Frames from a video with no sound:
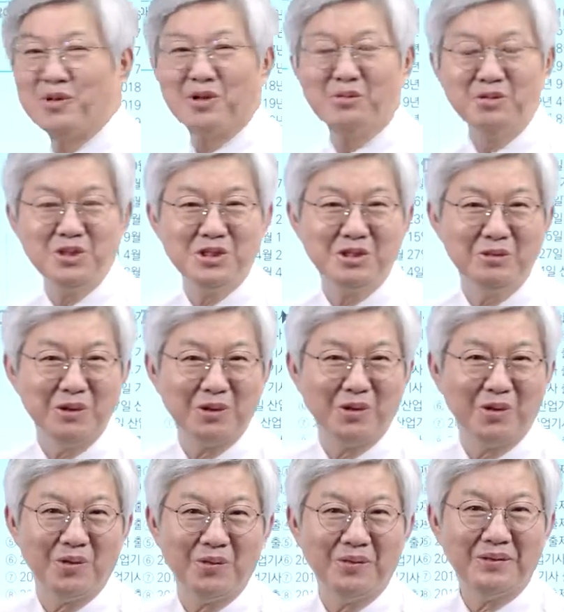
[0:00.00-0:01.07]
여러분
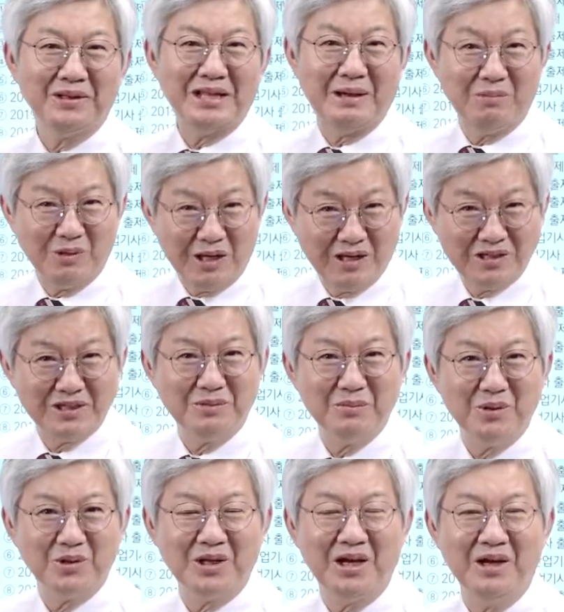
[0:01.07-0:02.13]
시험에도 답은 항상
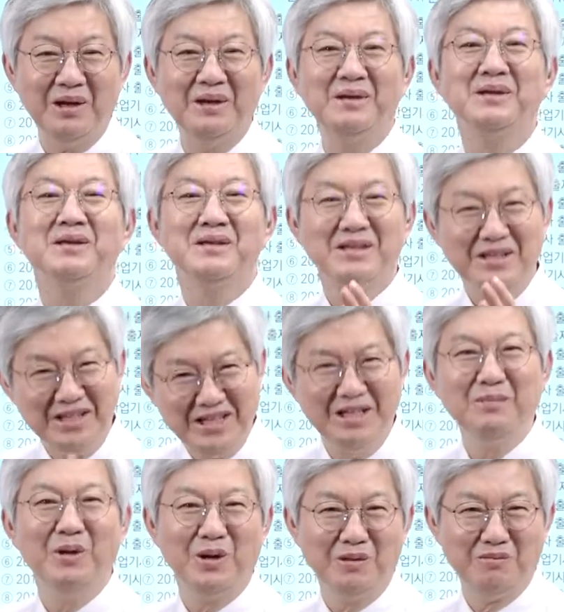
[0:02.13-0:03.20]
뭐다?
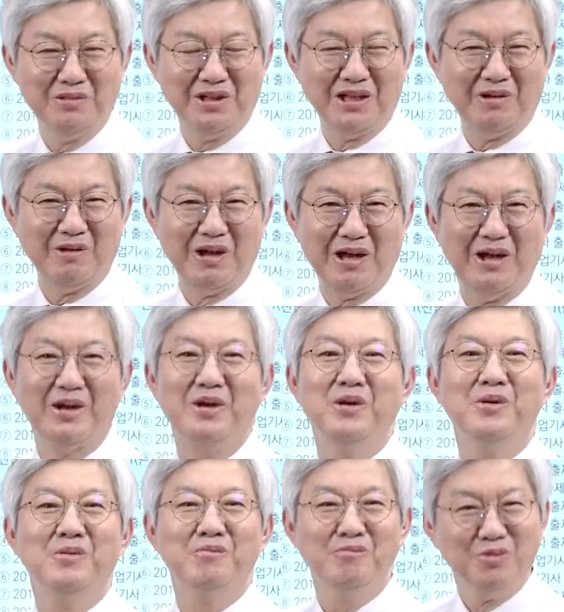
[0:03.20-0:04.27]
2번입니다. 왜?
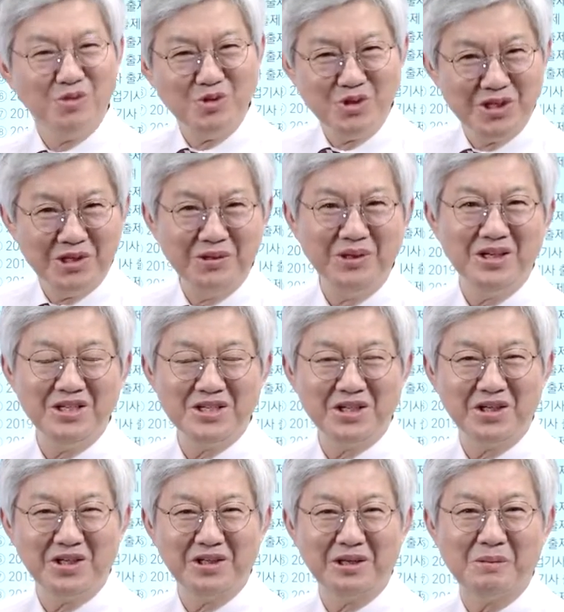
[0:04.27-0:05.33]
문제
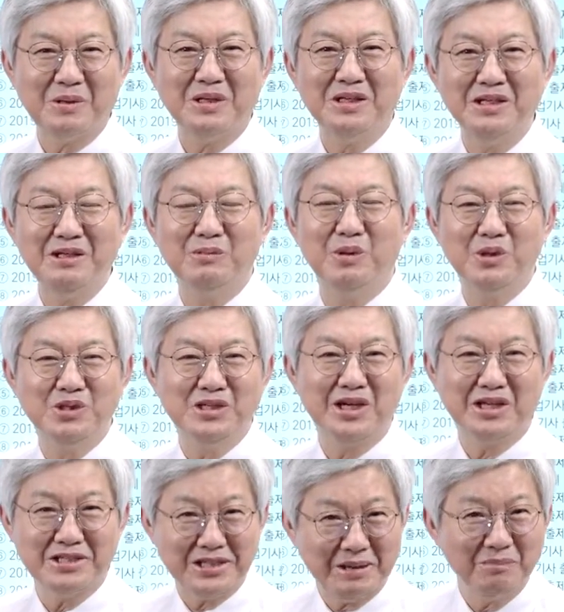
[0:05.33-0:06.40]
은행식이기 때문에 2번이
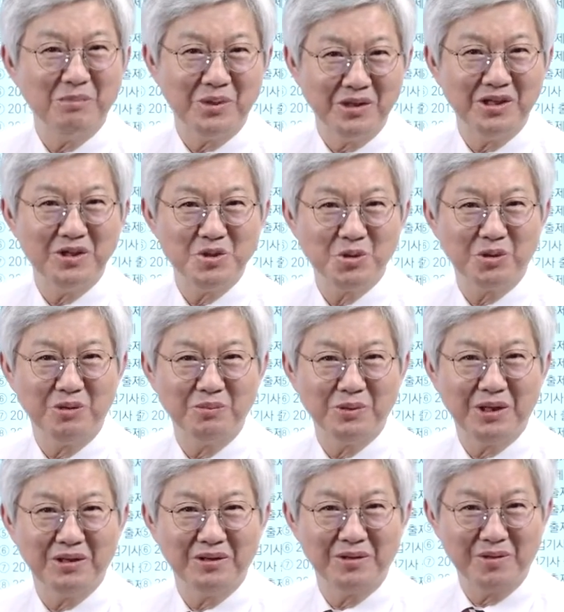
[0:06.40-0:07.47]
얘가 3번이 될 수가
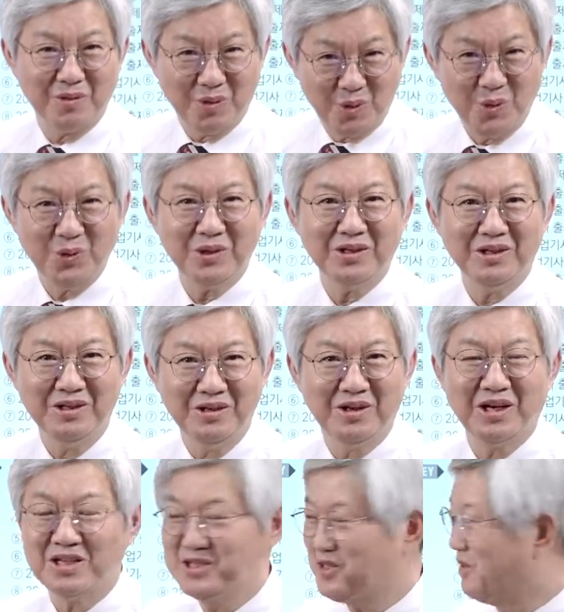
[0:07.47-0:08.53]
없다는 걸 꼭
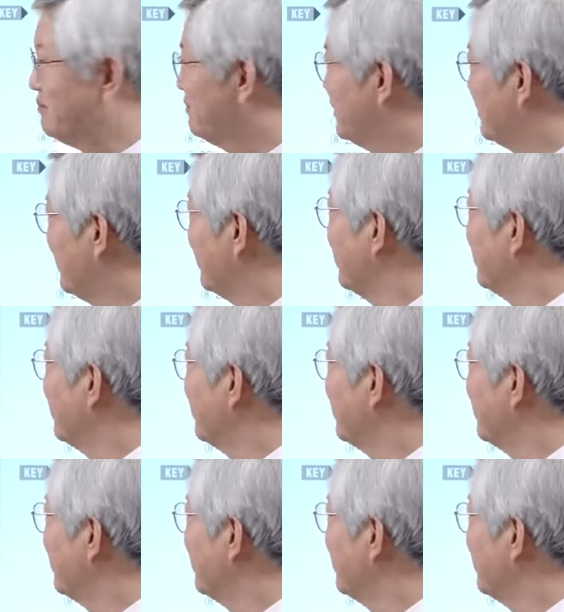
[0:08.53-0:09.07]
기억하셔야 합니다.